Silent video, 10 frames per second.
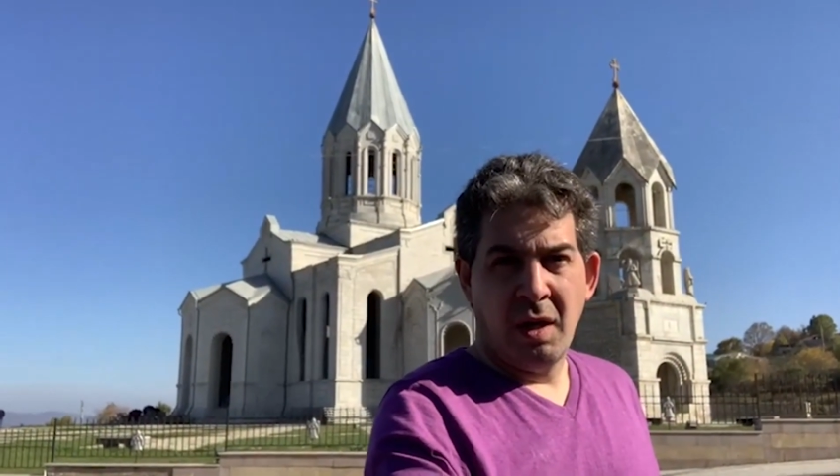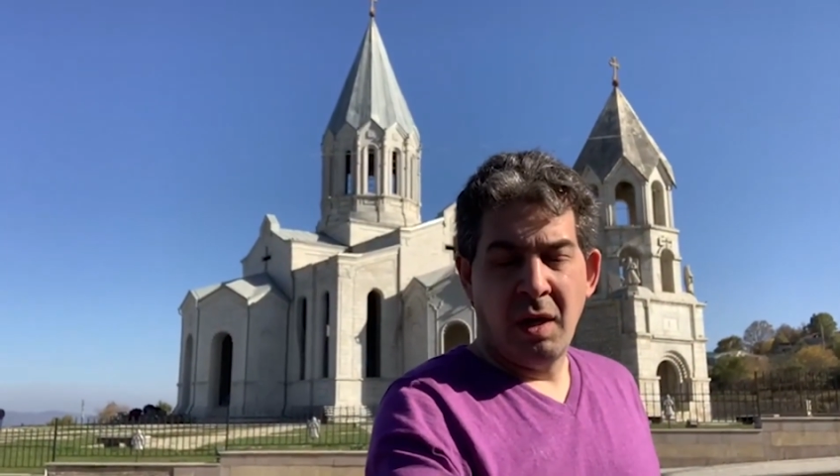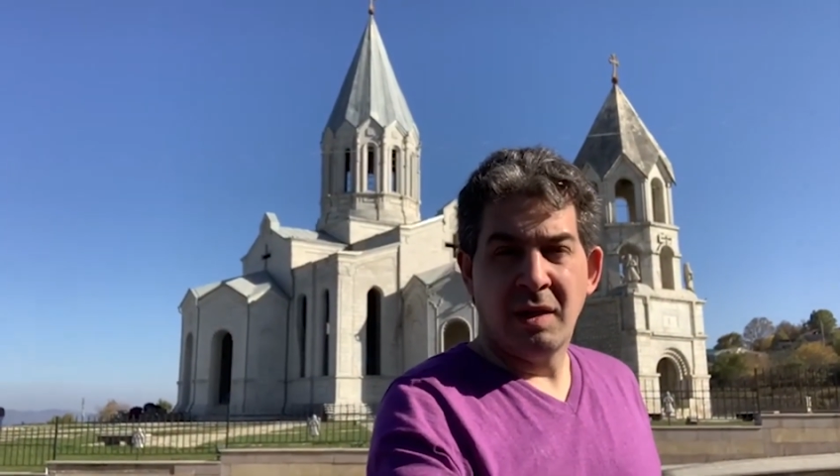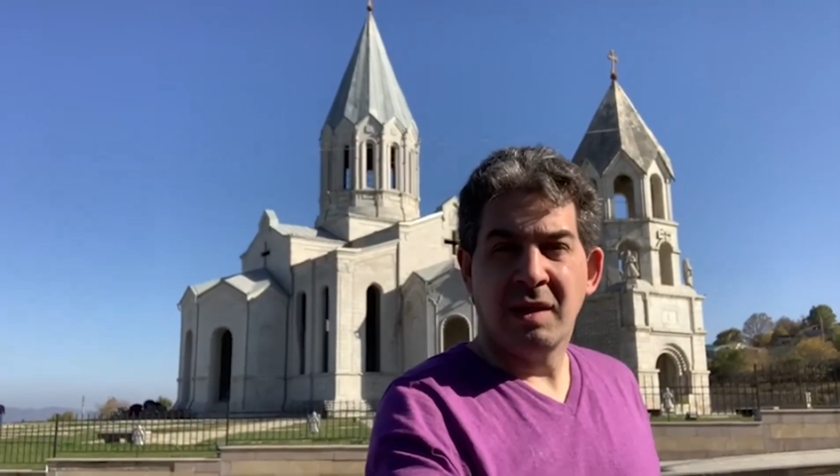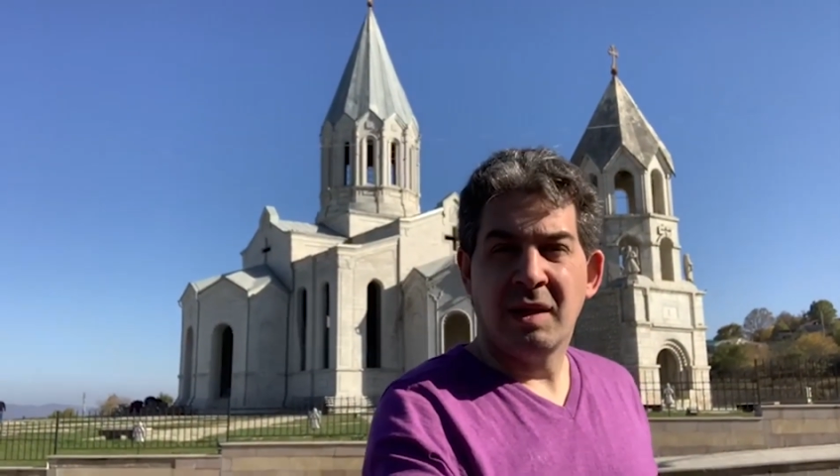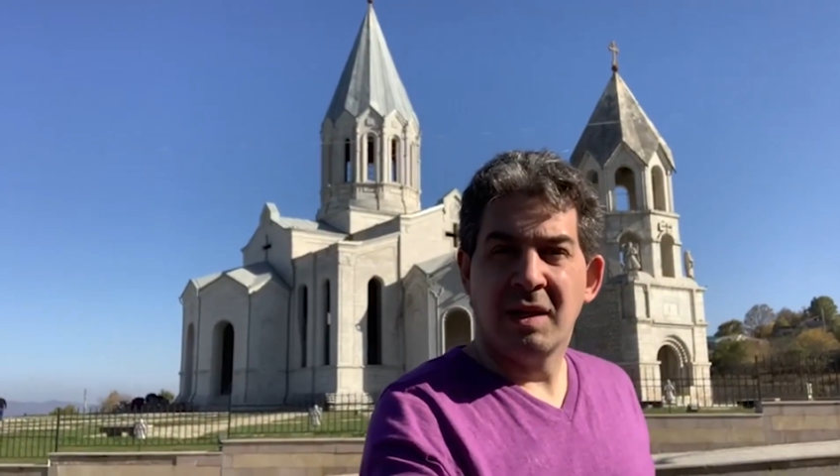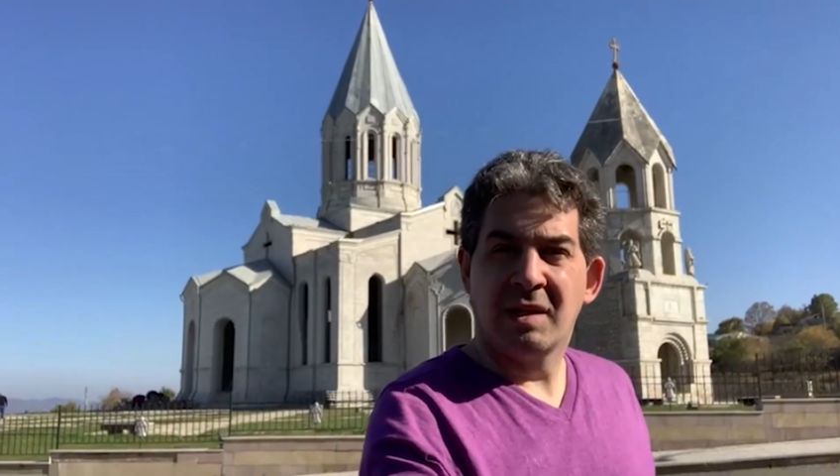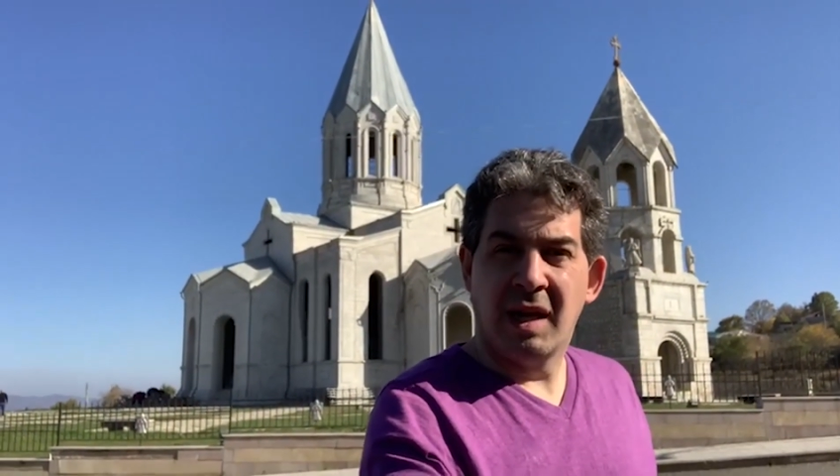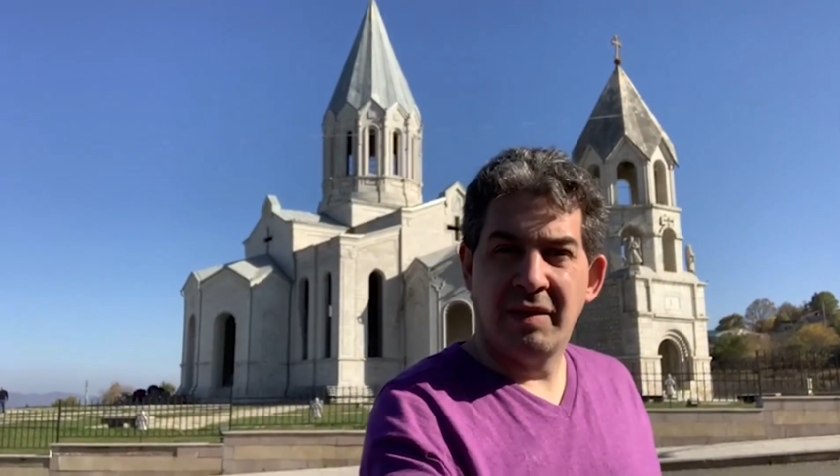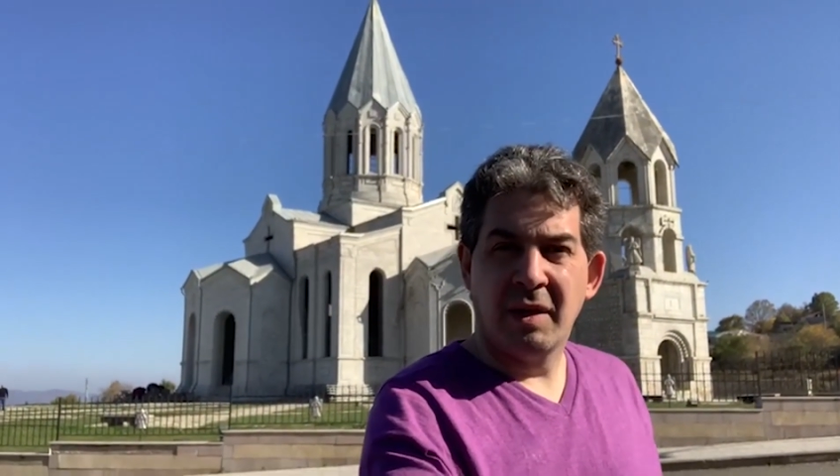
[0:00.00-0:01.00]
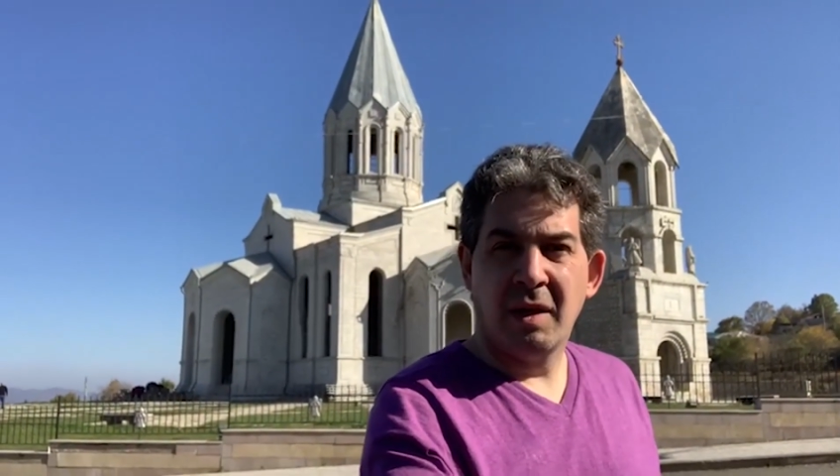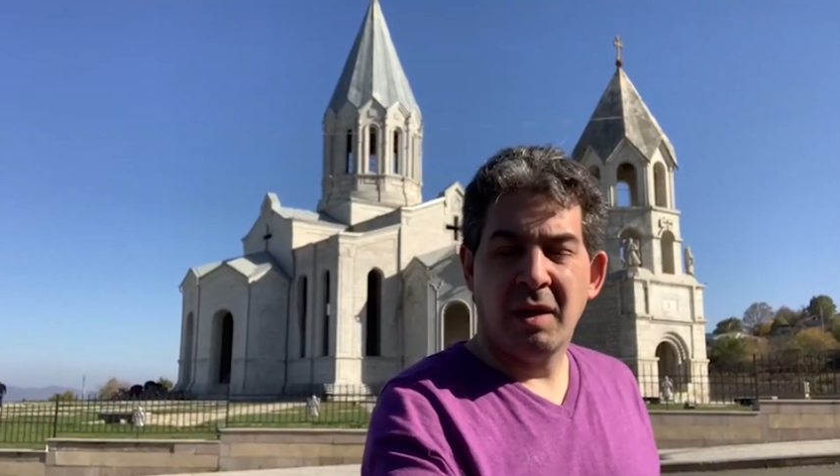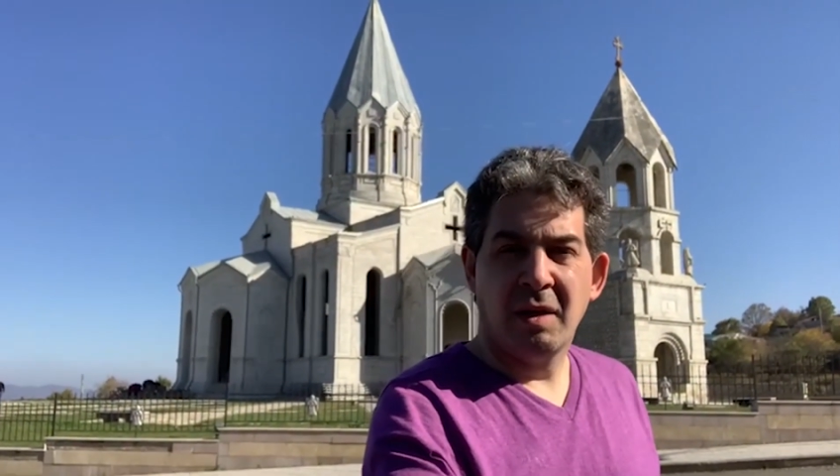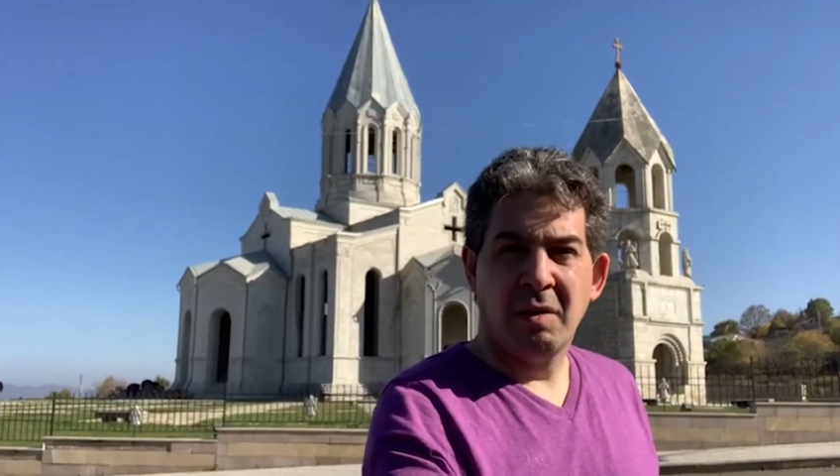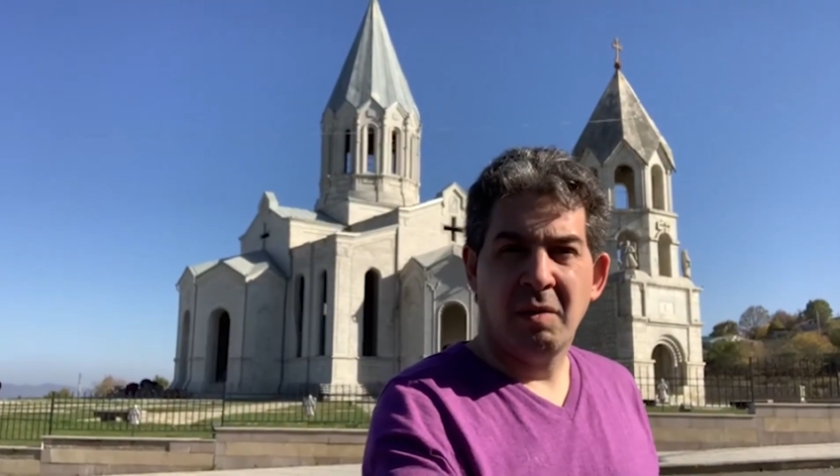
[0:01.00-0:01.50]
Es interesante
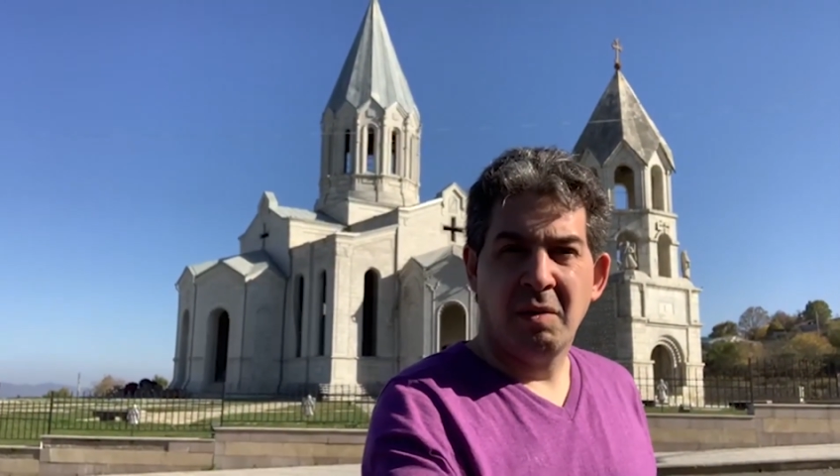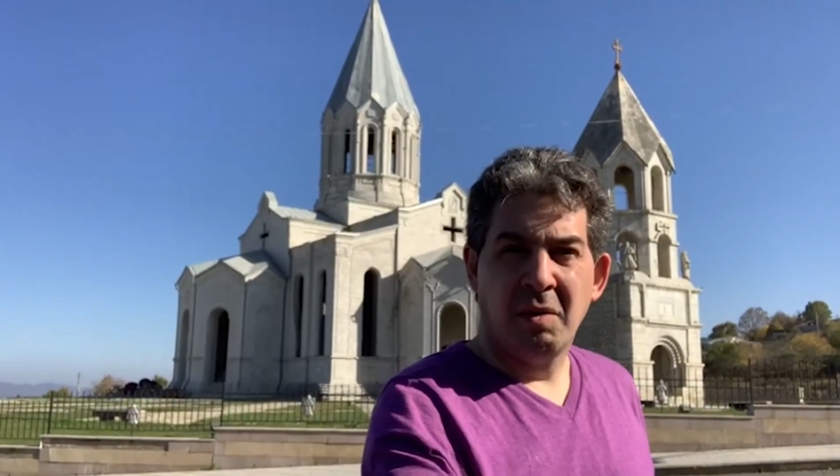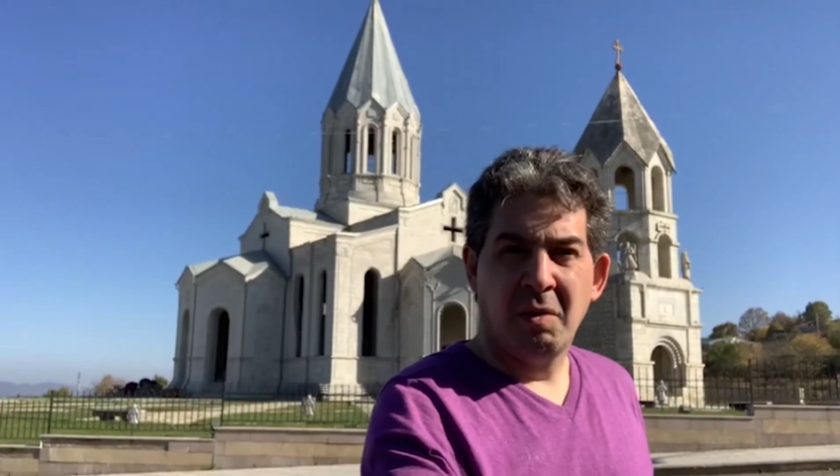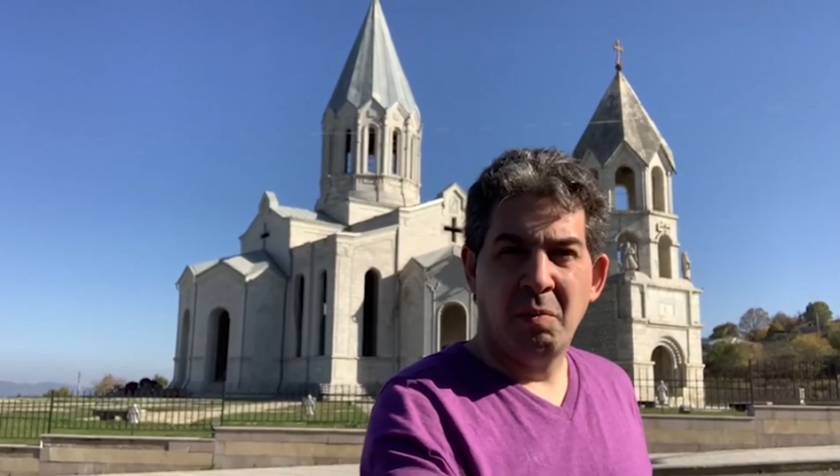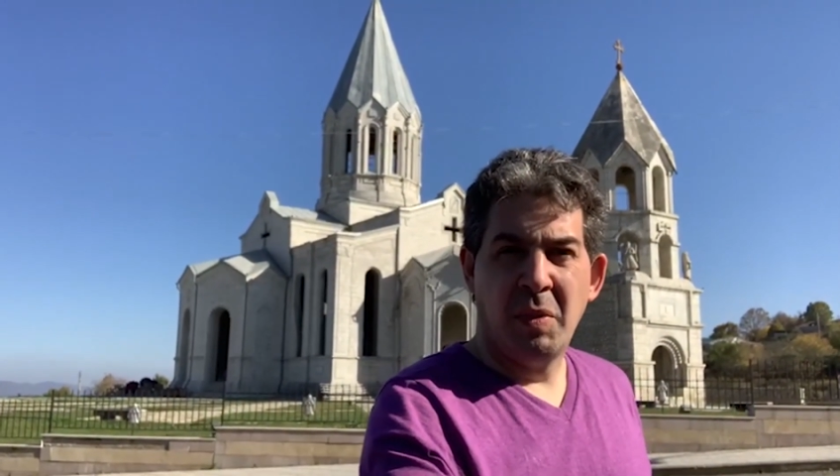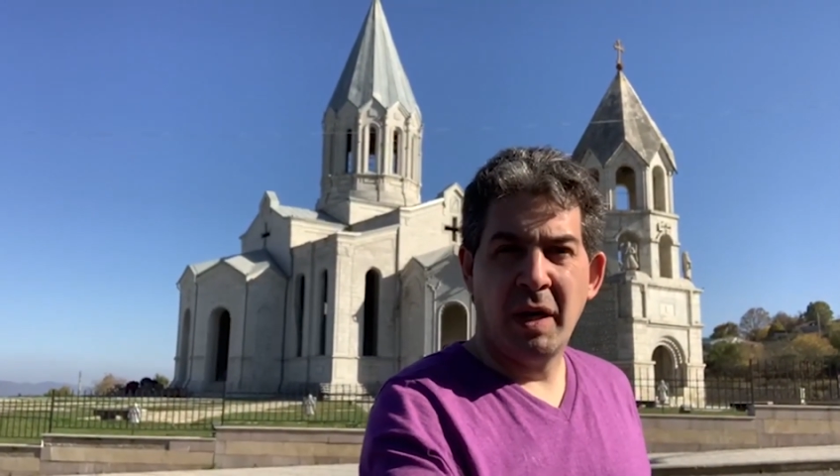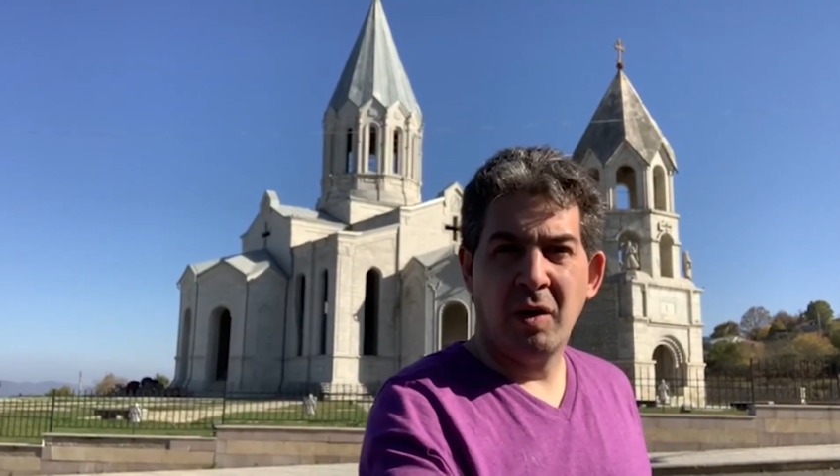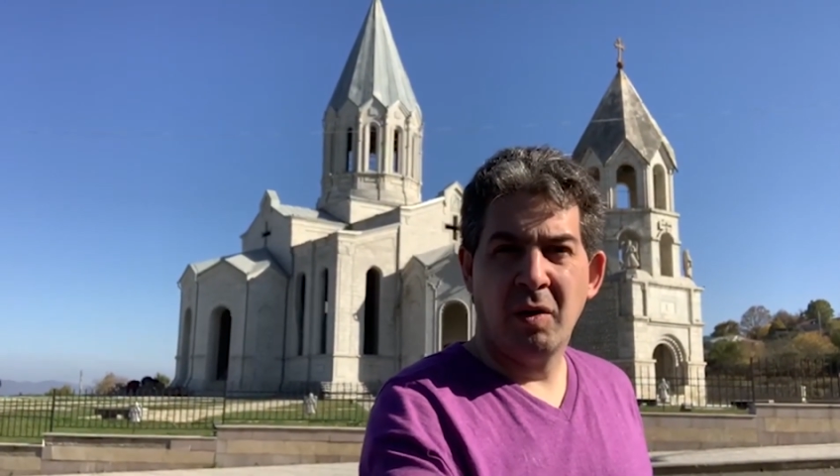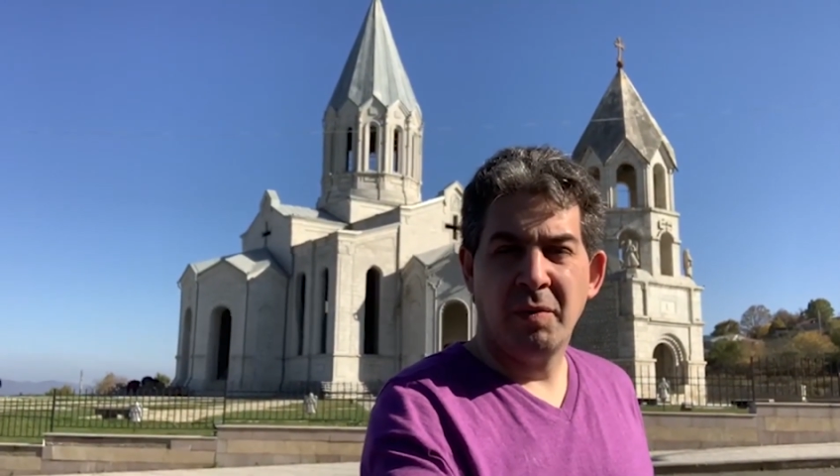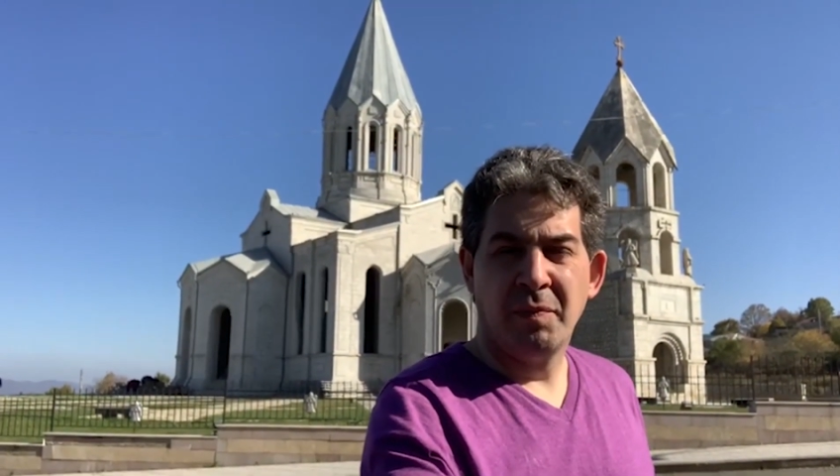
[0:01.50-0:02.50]
verlo